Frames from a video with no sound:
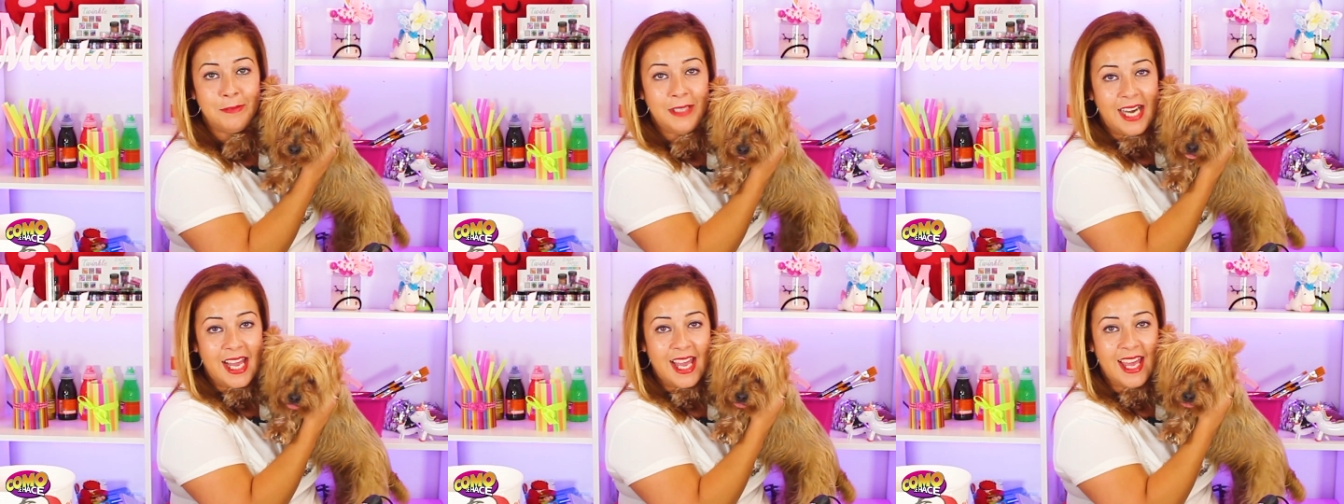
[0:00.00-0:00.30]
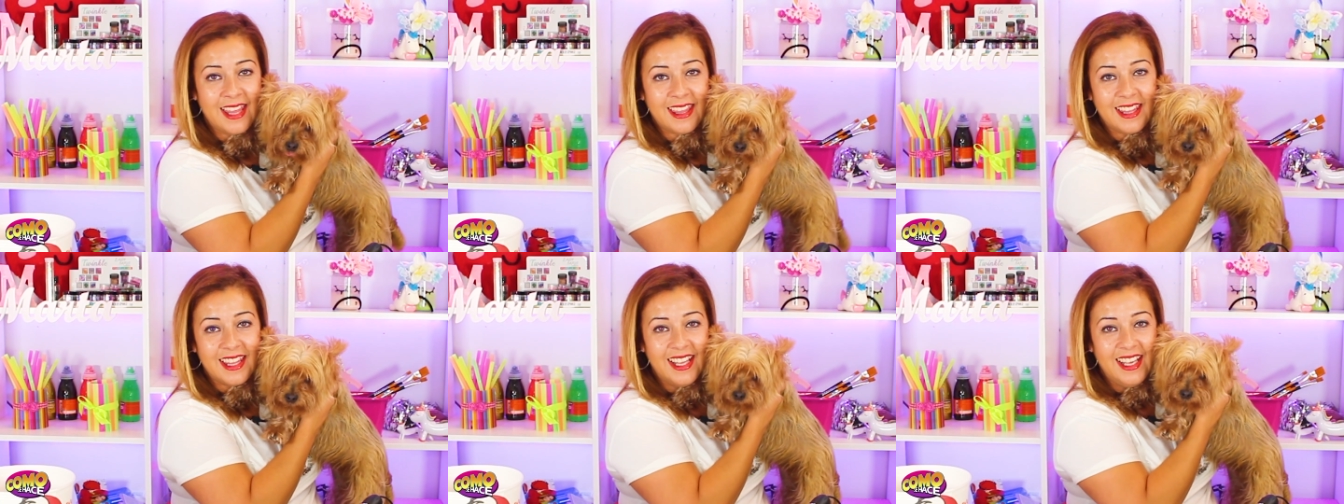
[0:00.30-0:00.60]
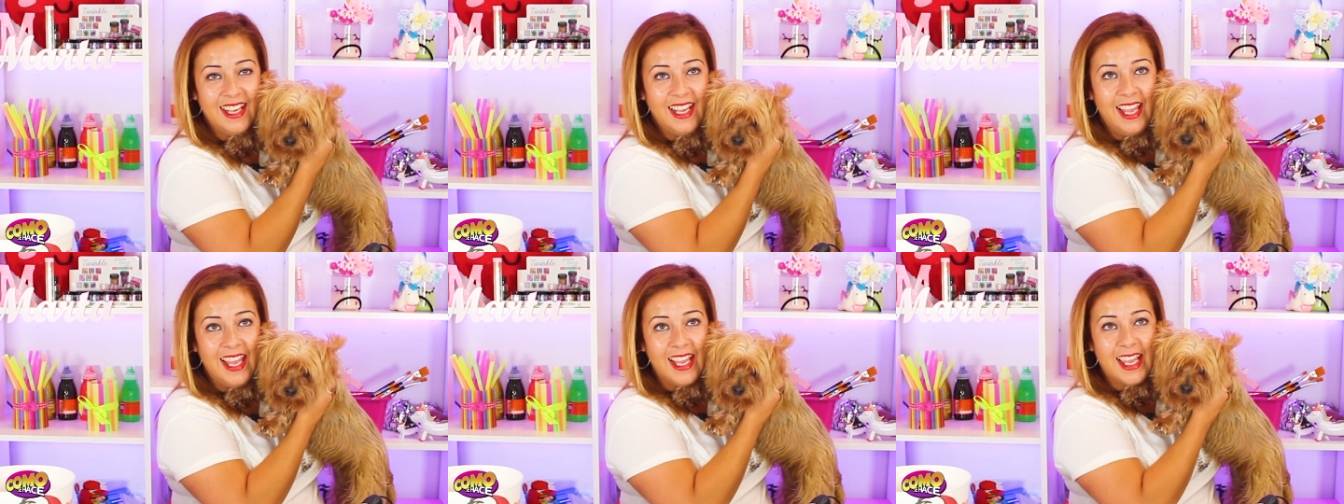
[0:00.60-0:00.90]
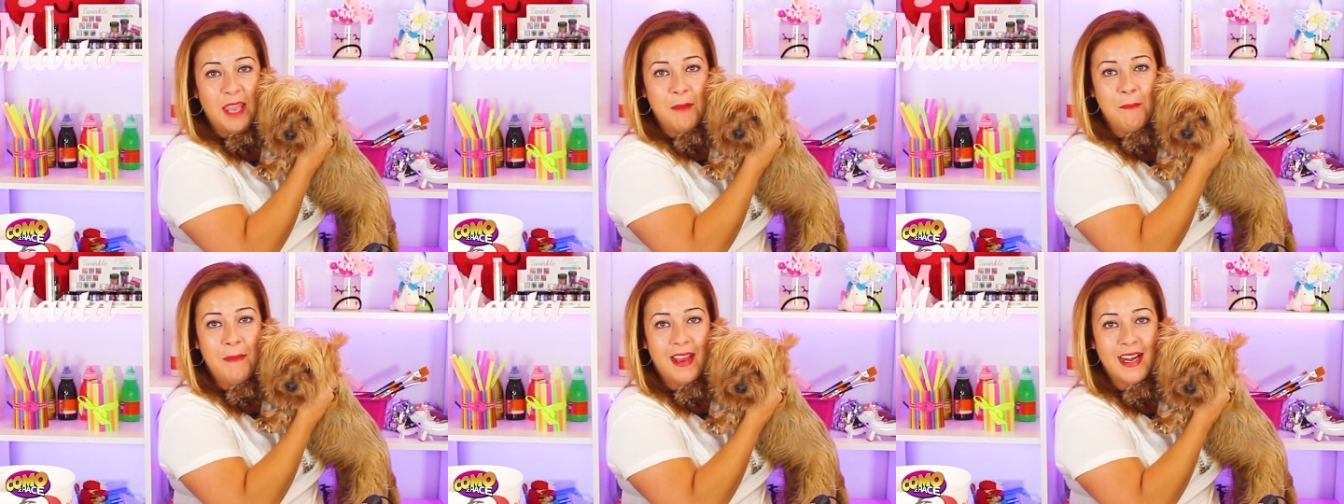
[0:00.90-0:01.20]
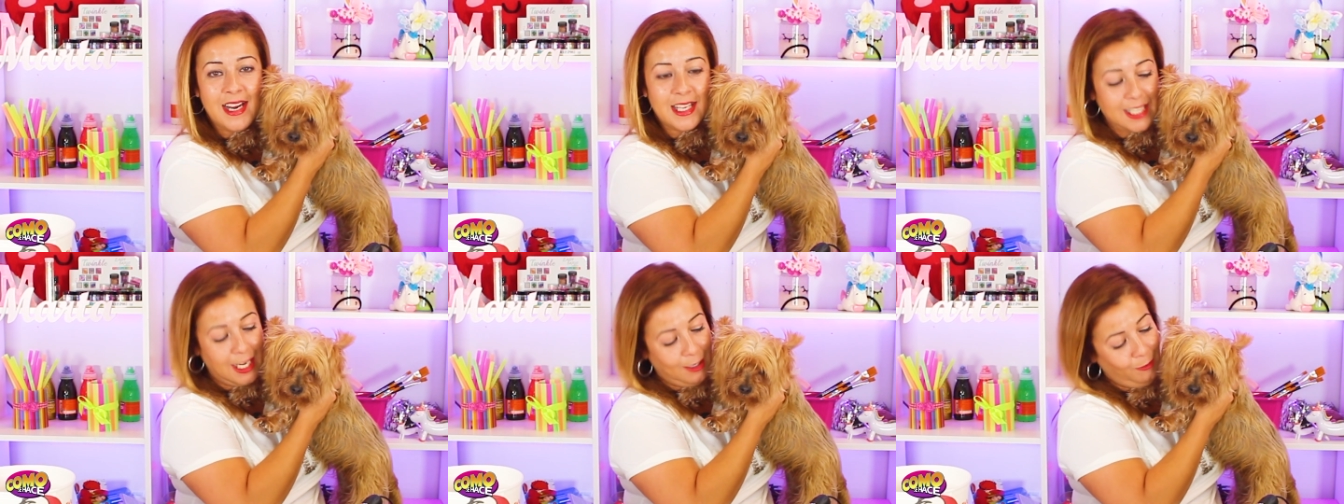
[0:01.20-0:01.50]
mirad, ¿quién
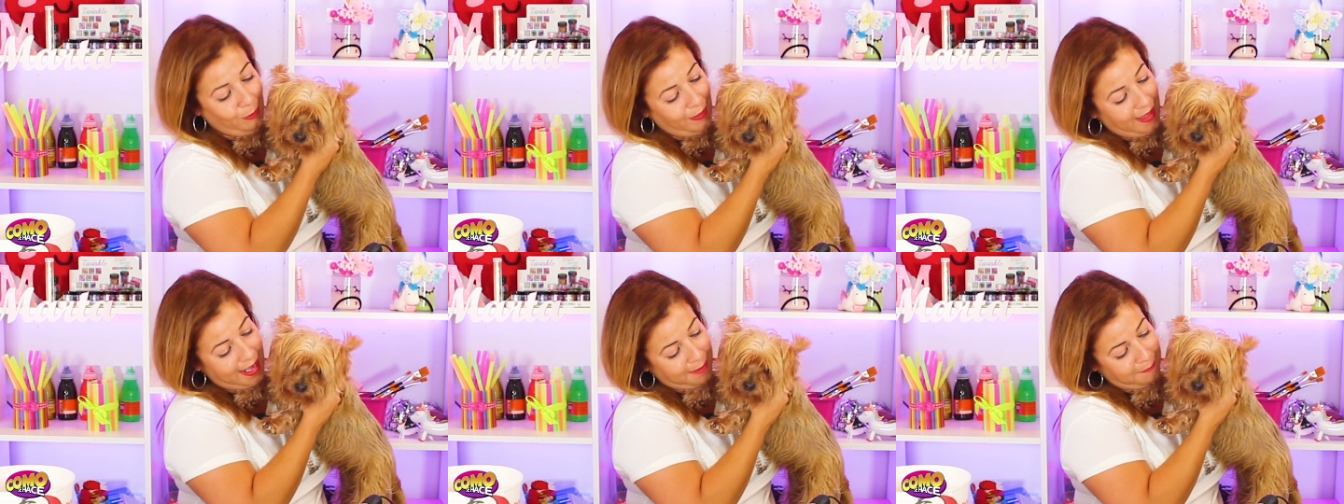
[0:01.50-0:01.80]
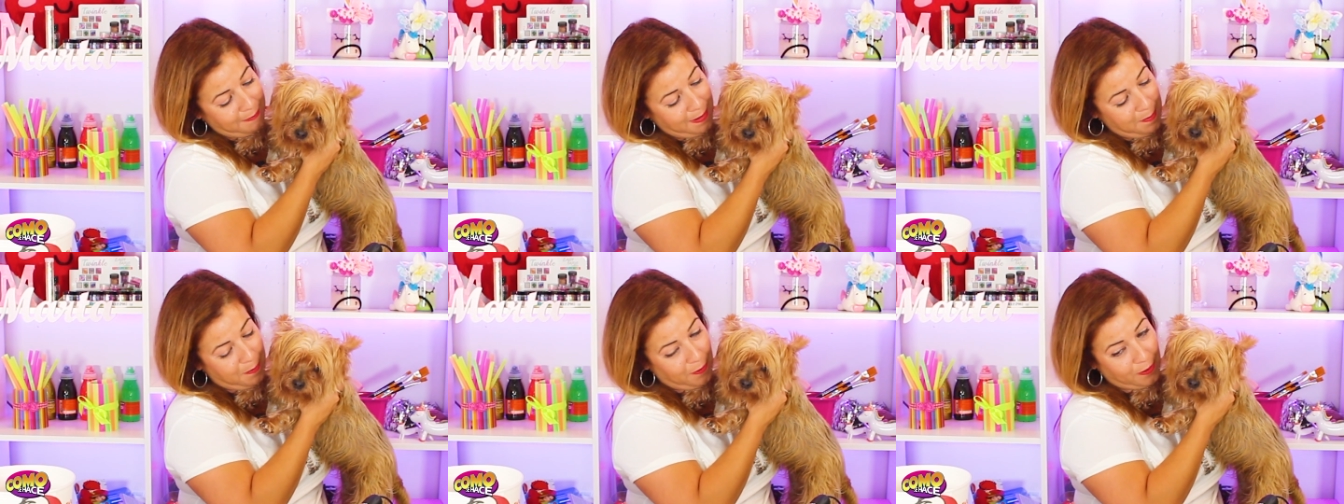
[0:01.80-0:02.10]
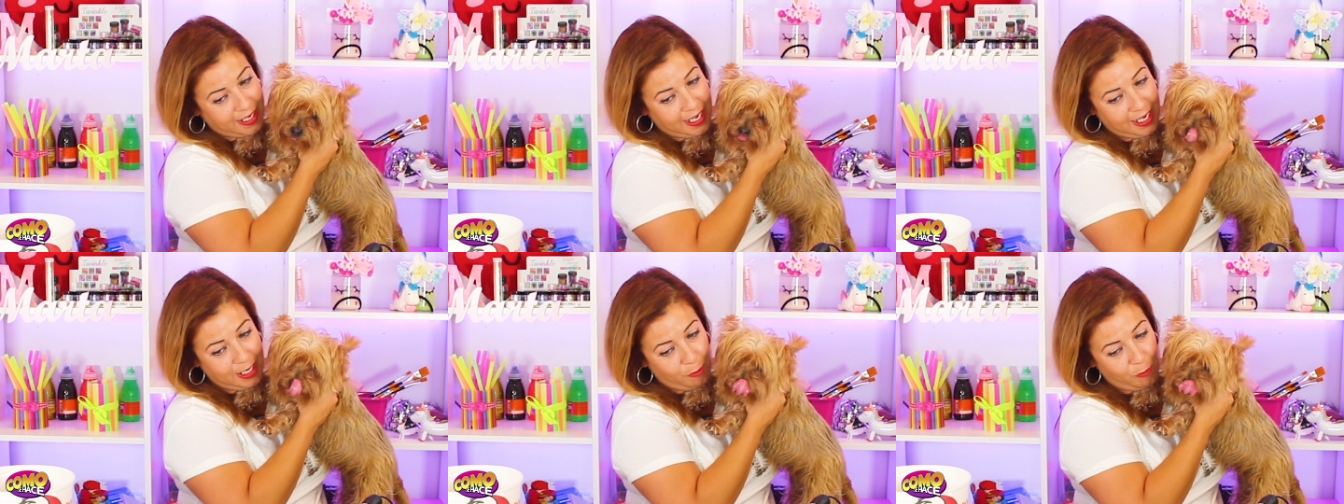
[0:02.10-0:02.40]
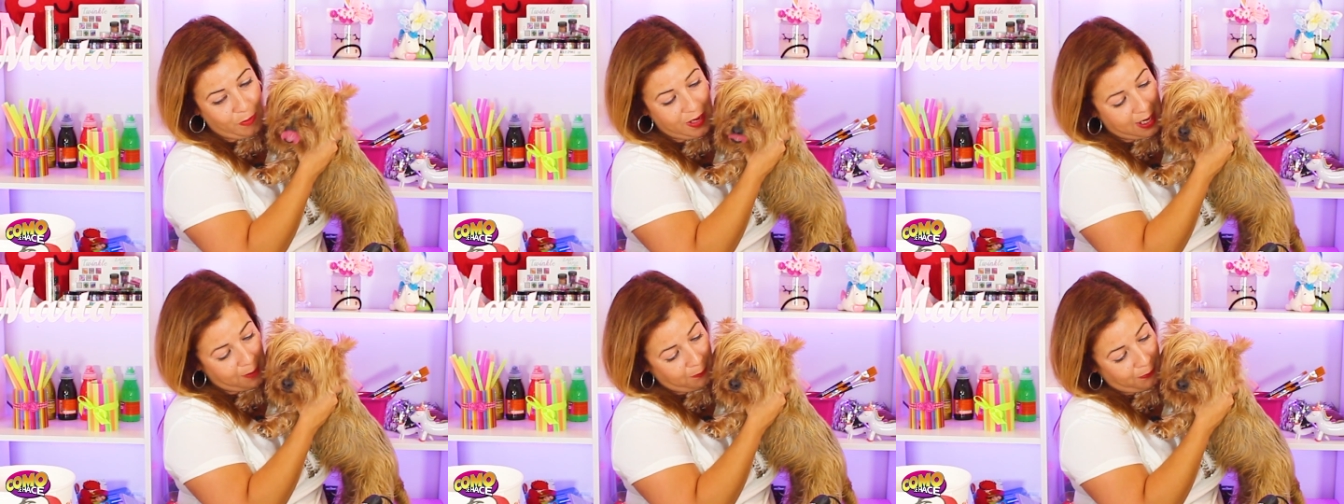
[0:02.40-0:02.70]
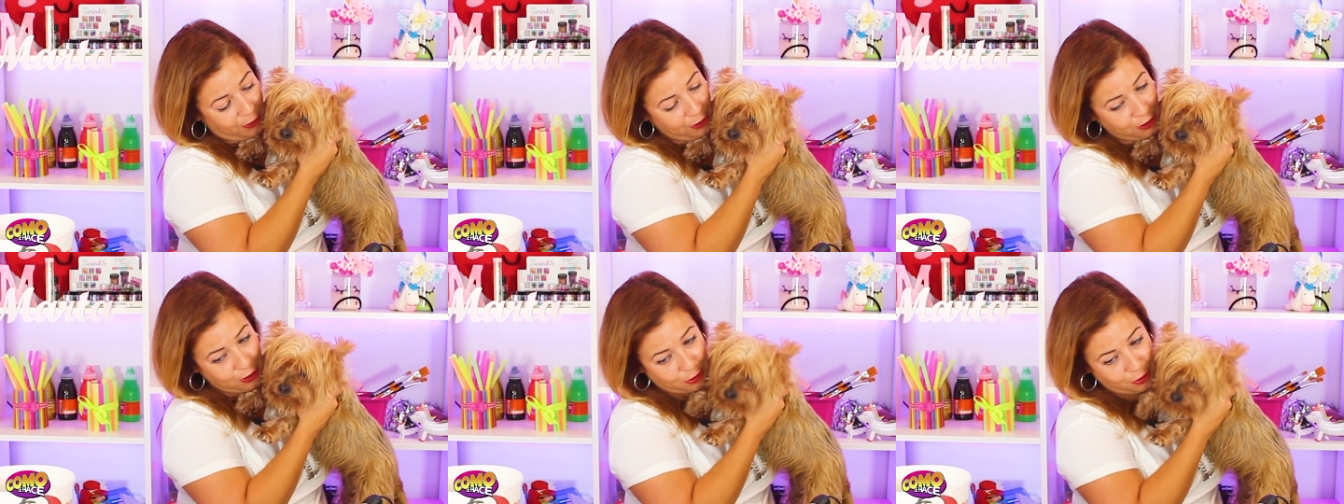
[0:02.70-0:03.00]
viene a saludarme? Porque le huele a
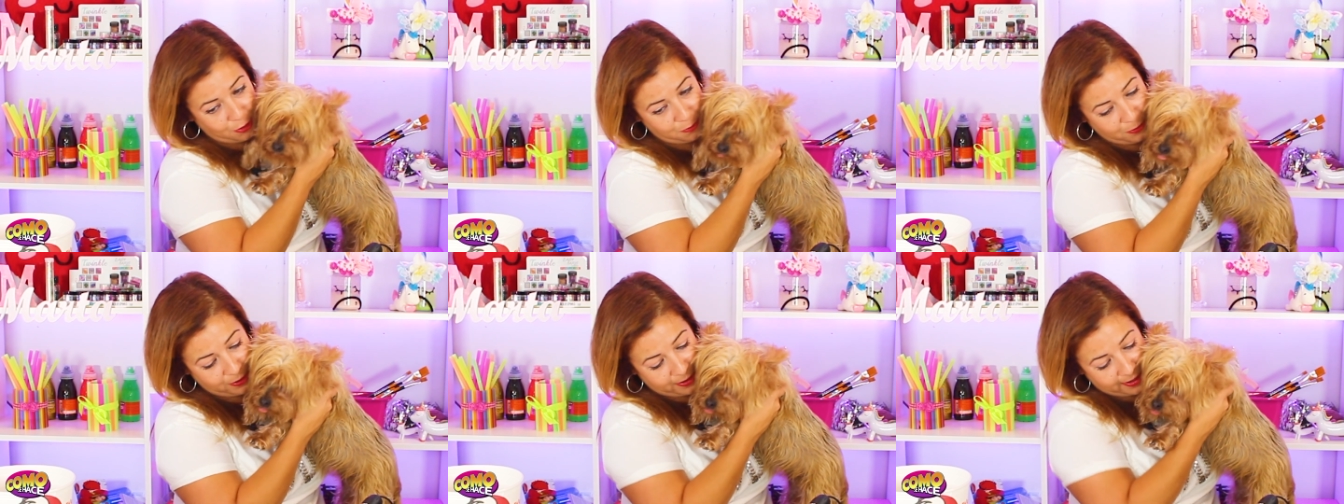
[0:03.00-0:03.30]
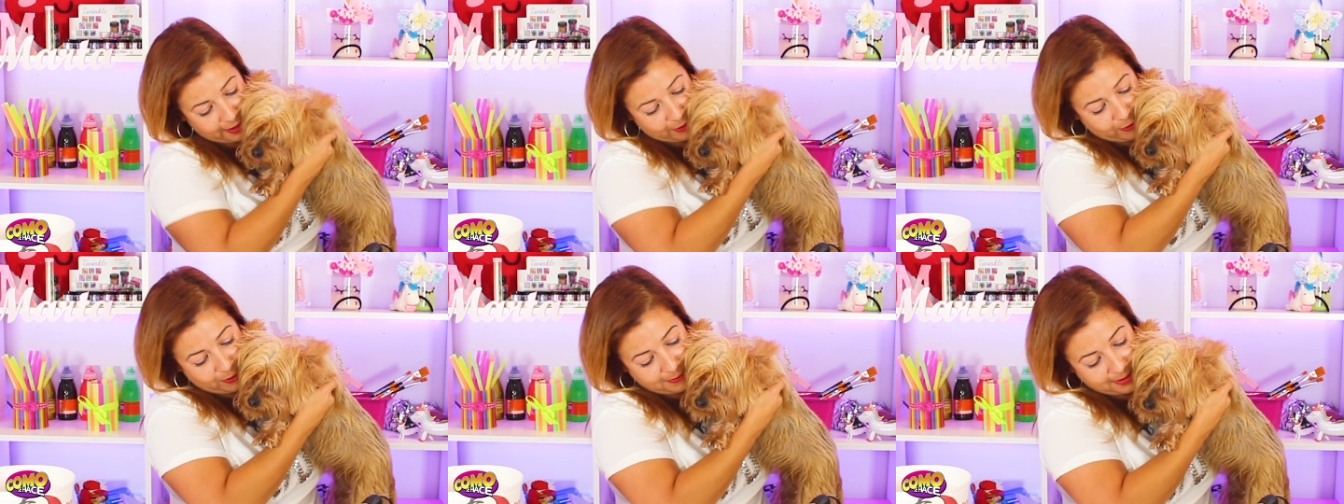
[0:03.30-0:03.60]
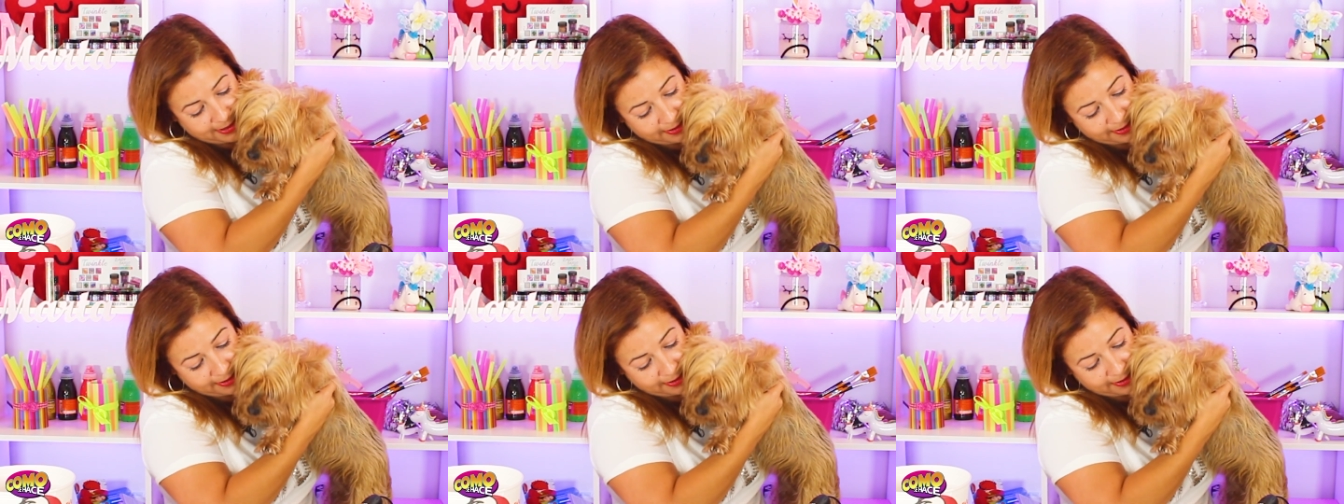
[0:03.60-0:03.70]
pollo todo muy rico. A